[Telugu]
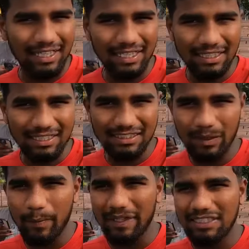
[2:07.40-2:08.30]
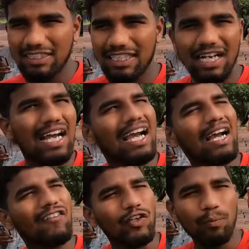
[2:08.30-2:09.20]
ఇంతసేపు మంచి
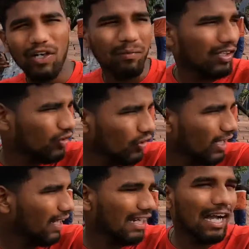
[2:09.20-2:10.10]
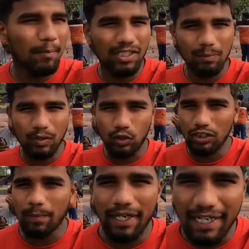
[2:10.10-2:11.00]
వ్యూ పాయింట్ వస్తుండే కాకపోతే ఇప్పుడు
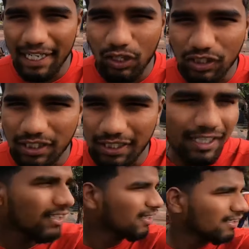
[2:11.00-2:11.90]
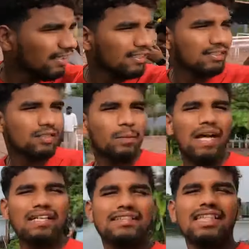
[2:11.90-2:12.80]
కొంచెం ఎండ్ ఎండ్ వచ్చింది
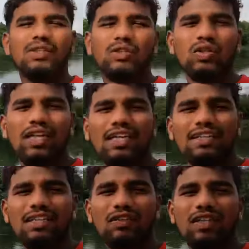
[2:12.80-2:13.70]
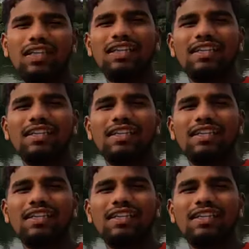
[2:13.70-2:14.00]
బ్యాక్ సైడ్ చూసుకున్నట్టయితే ఇటు ఉంది